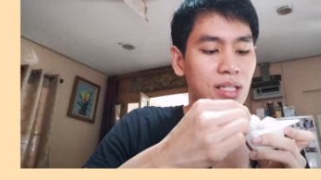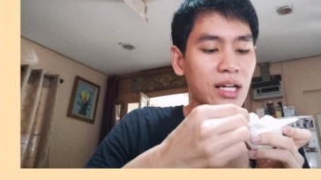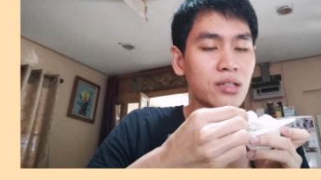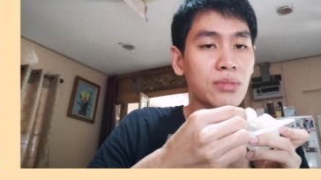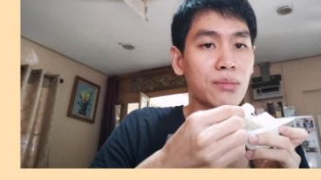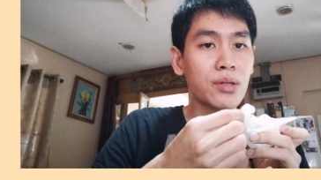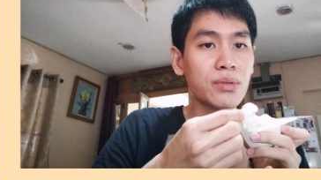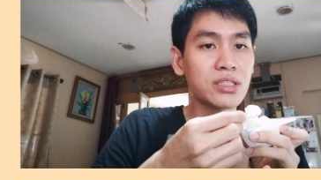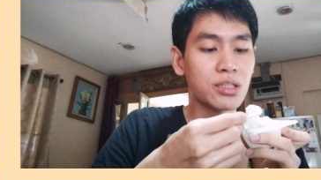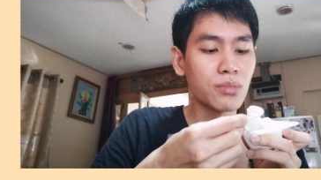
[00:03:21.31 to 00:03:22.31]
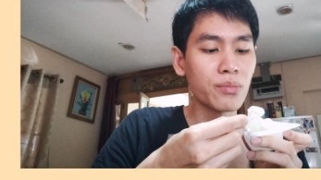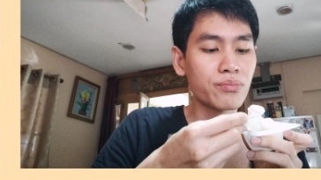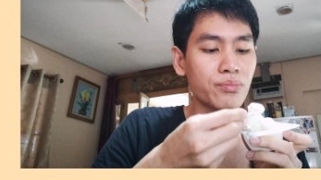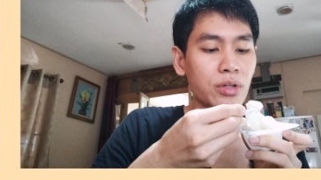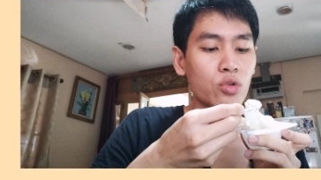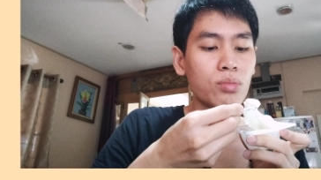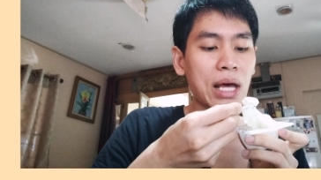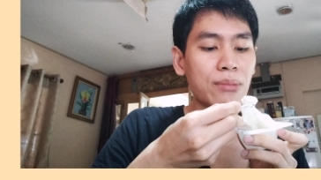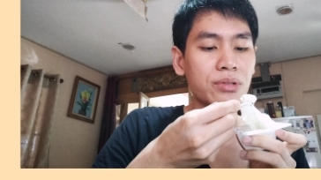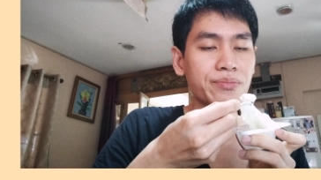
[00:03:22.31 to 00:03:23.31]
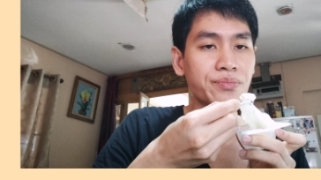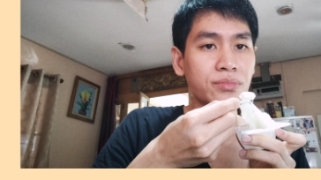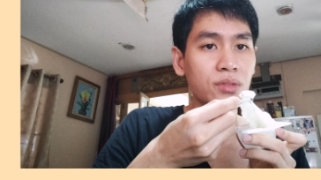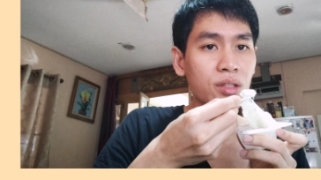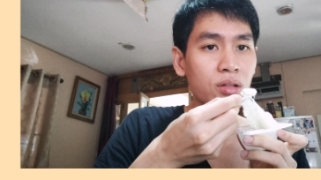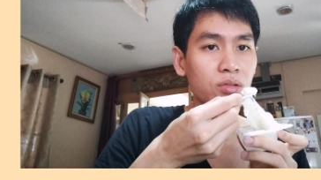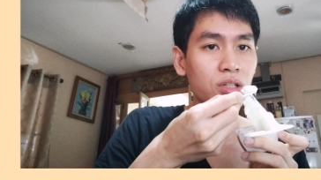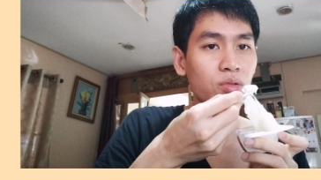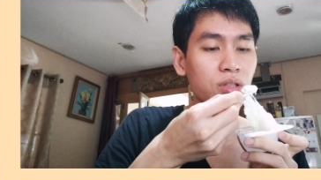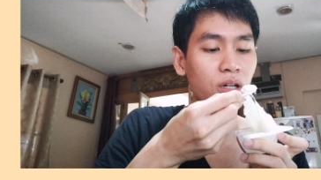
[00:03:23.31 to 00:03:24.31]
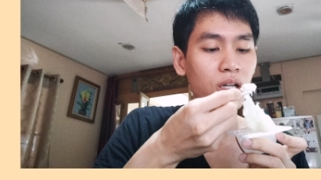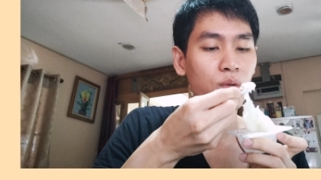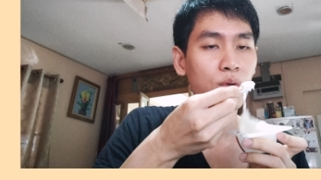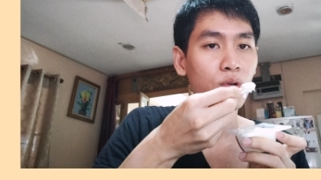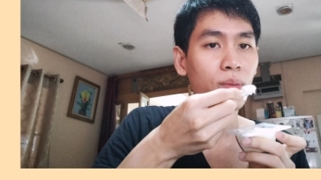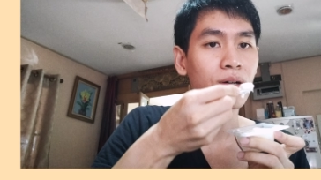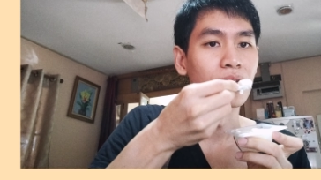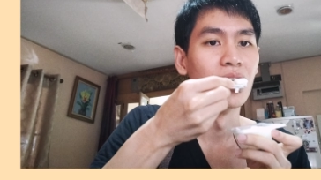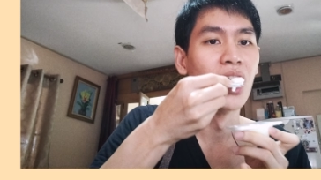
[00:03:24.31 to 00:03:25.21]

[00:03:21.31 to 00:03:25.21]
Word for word: ตักขึ้นมาไม่เป็นชิ้นไม่เป็นรูปร่างเหมือนที่คนอื่นเขารีวิวหรือเปล่า